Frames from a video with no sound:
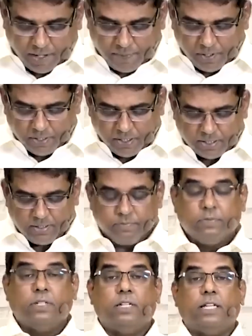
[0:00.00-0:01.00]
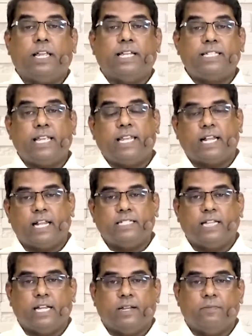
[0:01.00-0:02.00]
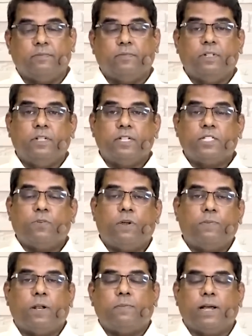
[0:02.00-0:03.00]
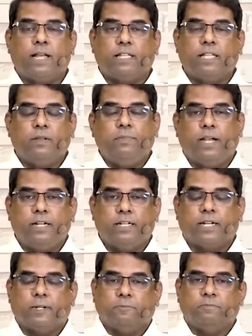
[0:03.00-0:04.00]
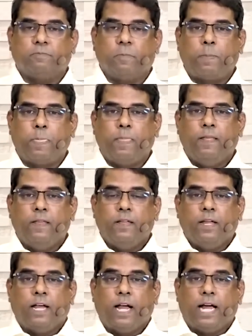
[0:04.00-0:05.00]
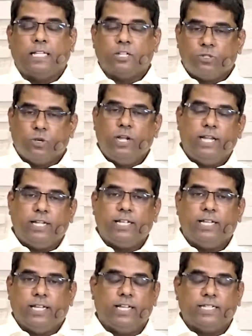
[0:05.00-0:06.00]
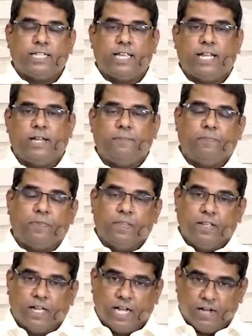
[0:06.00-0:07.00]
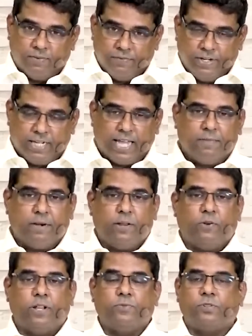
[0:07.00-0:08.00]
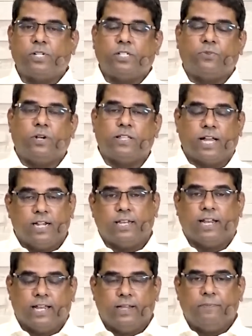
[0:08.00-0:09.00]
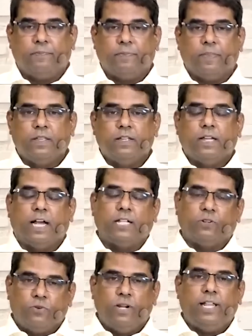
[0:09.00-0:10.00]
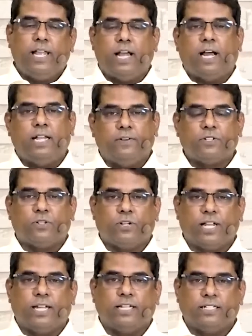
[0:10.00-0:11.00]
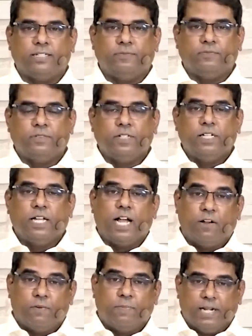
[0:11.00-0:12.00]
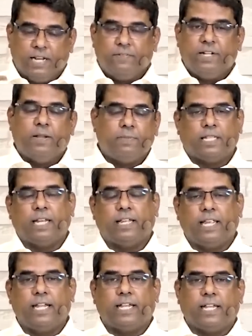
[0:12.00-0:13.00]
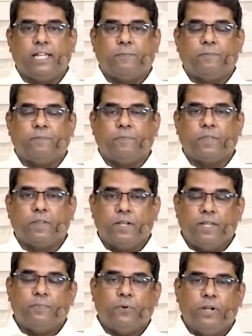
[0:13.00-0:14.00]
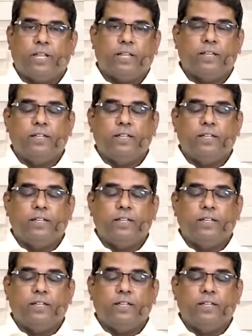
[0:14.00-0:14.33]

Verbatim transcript: அப்பொழுது இசைக்கிய ராஜா சுவர்புறமாக திரும்பி அழுகிறான் அதை சொல்லிட்டு ஏசையா அவன் வீட்டு அரண்மனையோடைய முற்றத்தை கூட தாண்டலை அதுக்குள்ளேயே ஆண்டவர் சொல்கிறாரு அவன் பண்ண விண்ணப்பத்தை நான் கேட்டேன் நீ போய்